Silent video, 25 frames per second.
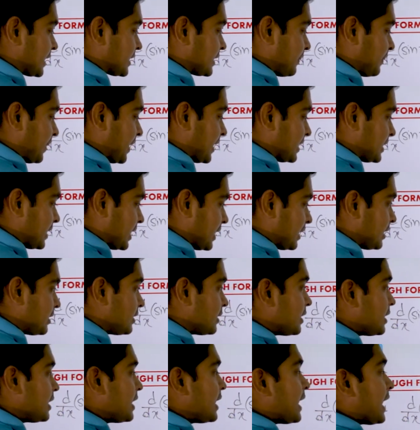লিখতে পারি না
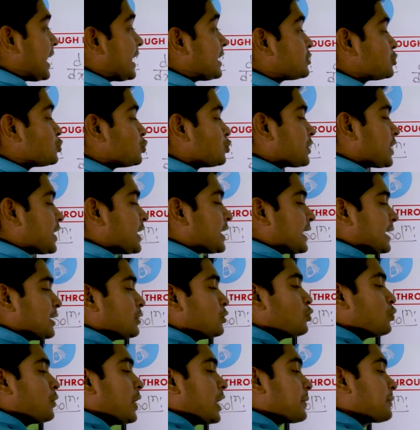এই টুকে কেন
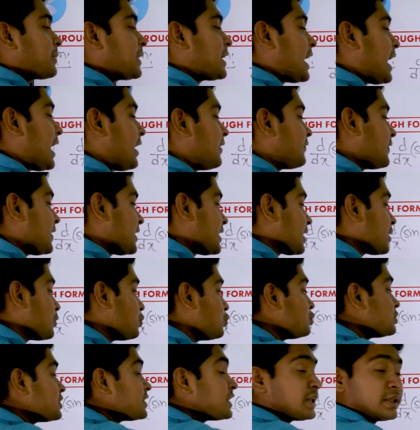ওয়ান বাই হাফ এটাকে
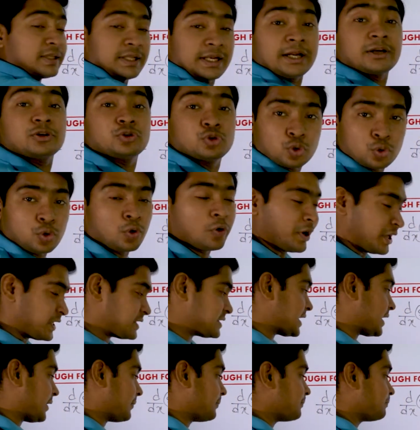উল্টিয়ে দিলে টু হয়ে
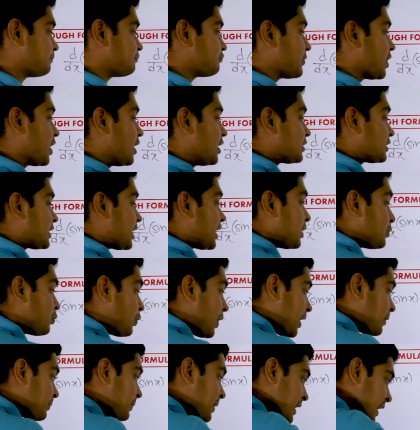যায় এই
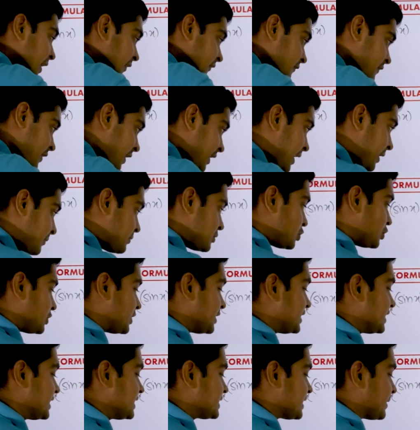ওয়ান বাই হাফটাকে আমি
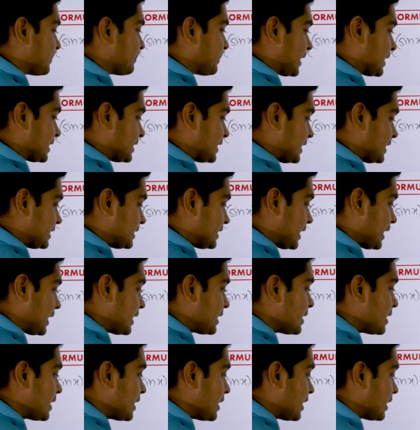যদি নিচে পাঠিয়ে দিই
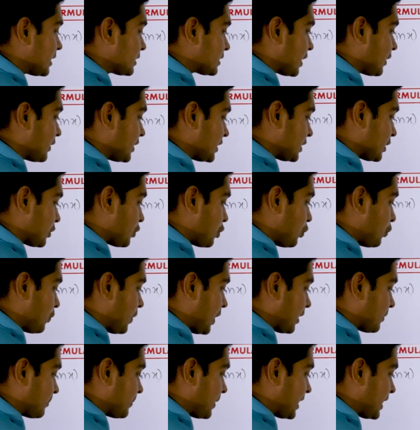তাহলে দেখো
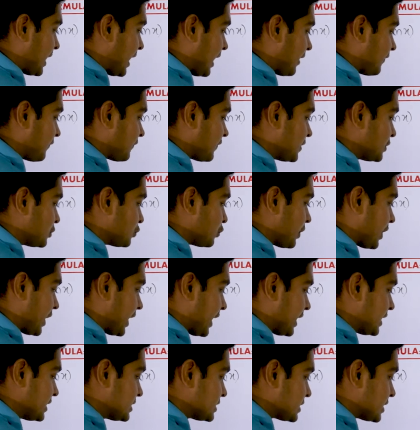ওয়ান বাই হাফ ইন্টু
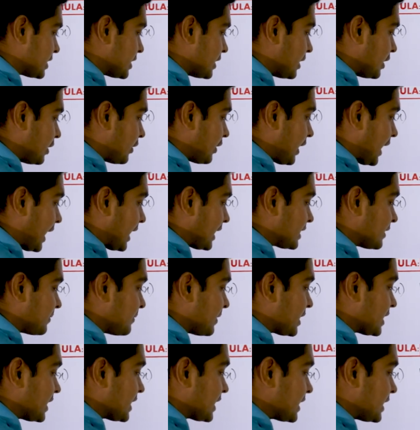এইচ
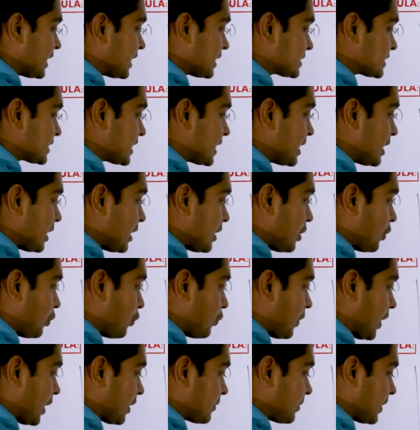আলটিমেটলি কি আসে
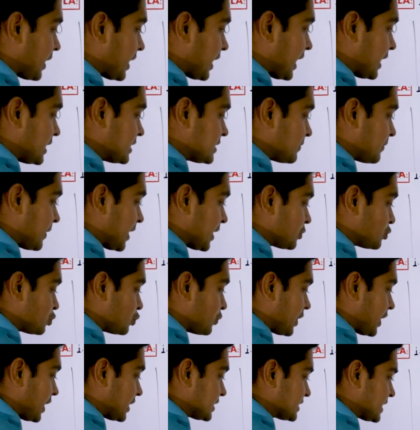ওয়ান বাই এইচ বাই টু
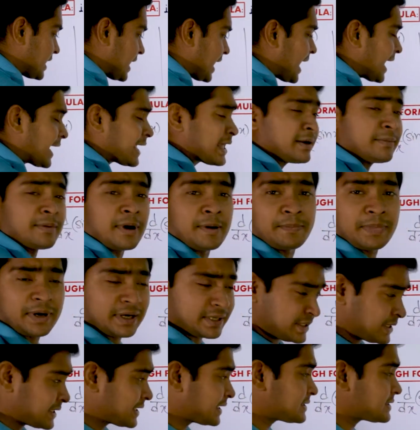এ আসে একই ব্যাপার
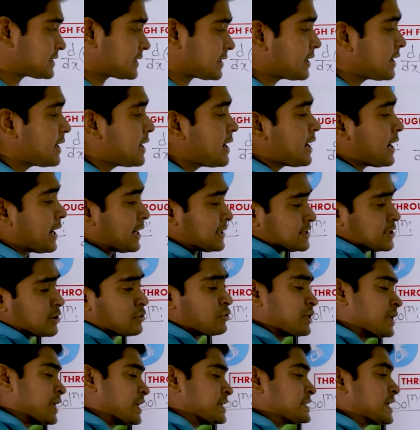ঠিক আছে আশা
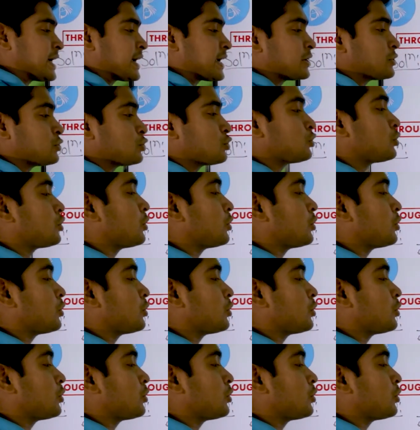করি এই জায়গাটুকু